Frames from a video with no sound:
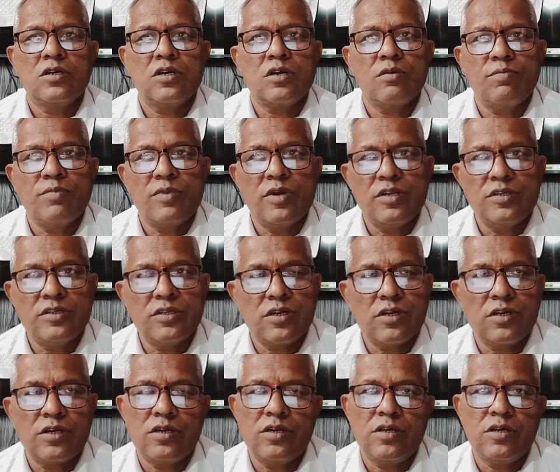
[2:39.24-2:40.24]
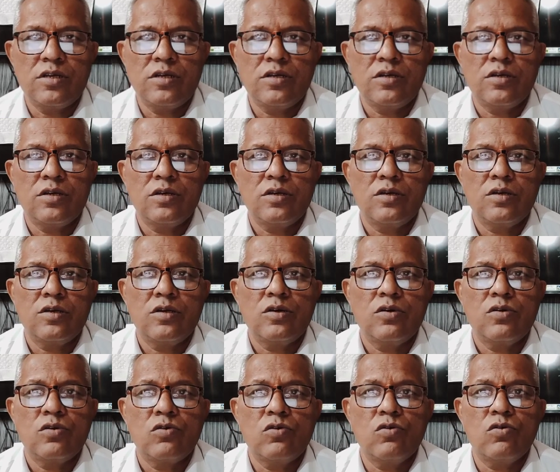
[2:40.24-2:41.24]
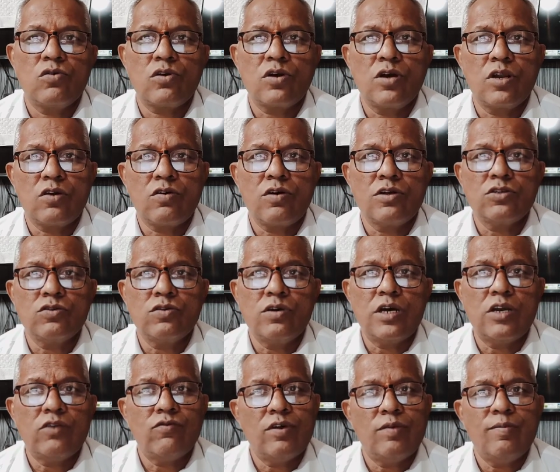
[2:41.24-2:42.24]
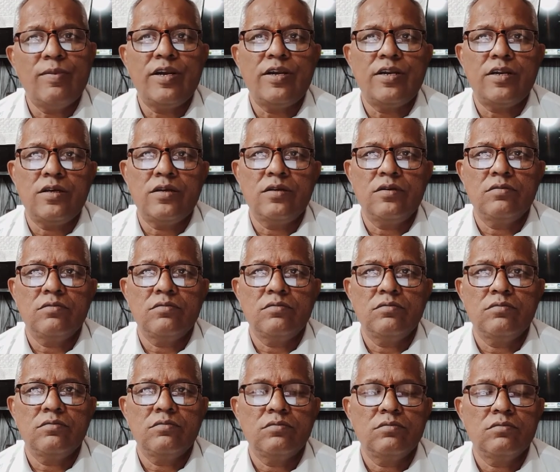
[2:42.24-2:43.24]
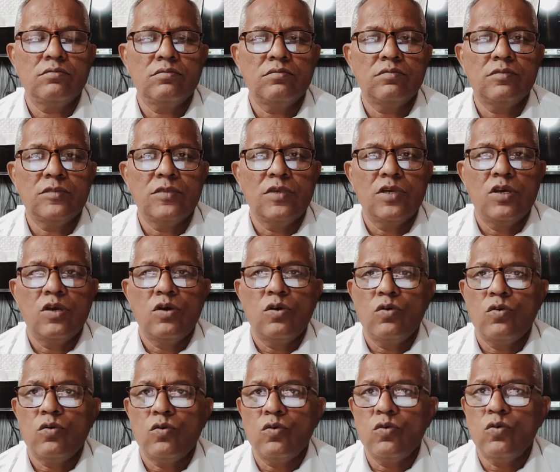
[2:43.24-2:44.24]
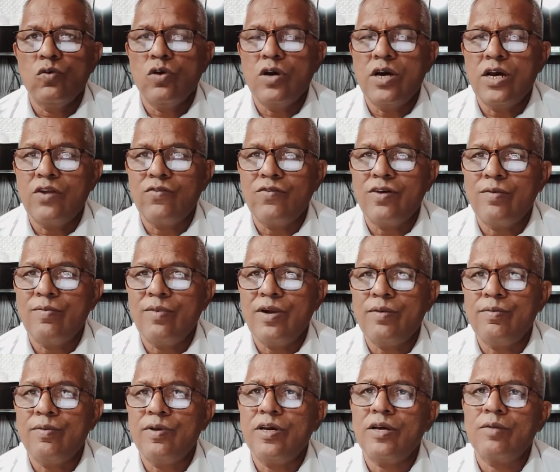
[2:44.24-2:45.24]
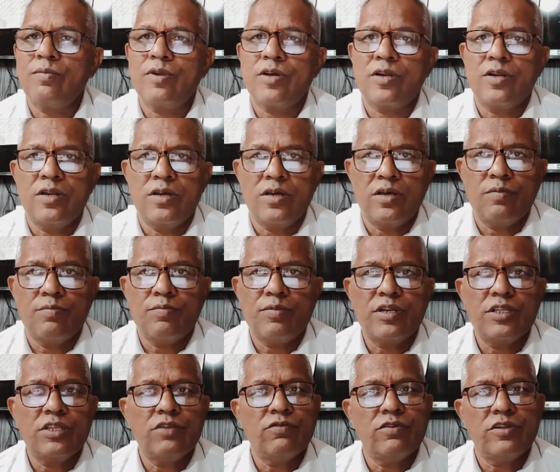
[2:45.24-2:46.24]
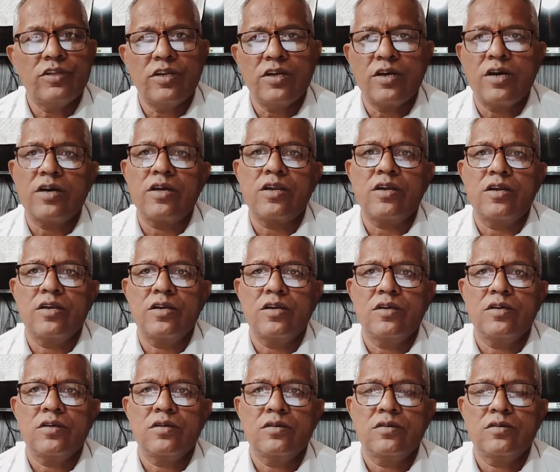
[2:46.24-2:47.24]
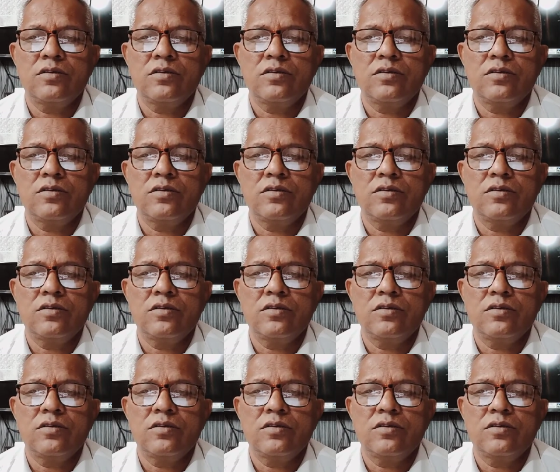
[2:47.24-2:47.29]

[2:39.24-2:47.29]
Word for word: गर्म पानी से करना है और घर का जो एनवायरनमेंट है वो एनवायरनमेंट भी गर्म रखना है पर्दे वर्दे लगा कर रखने हैं